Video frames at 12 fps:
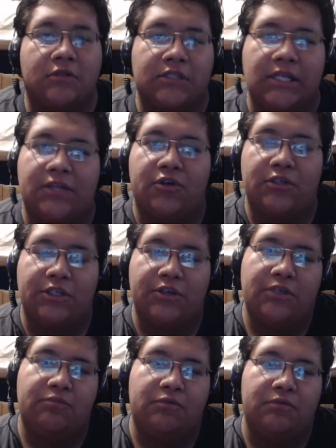¿Cómo están todos
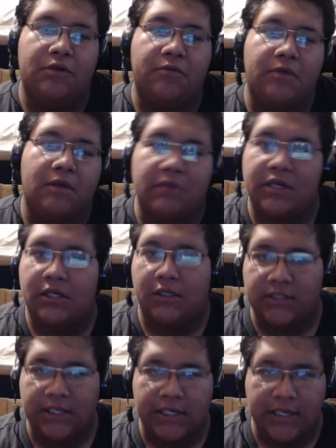señores? Pues bueno,
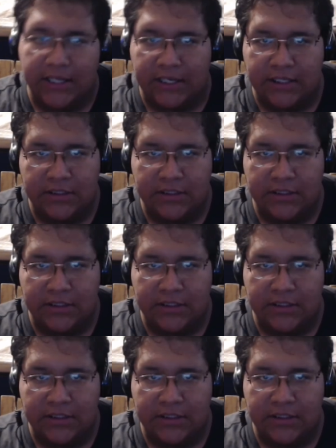bienvenidos a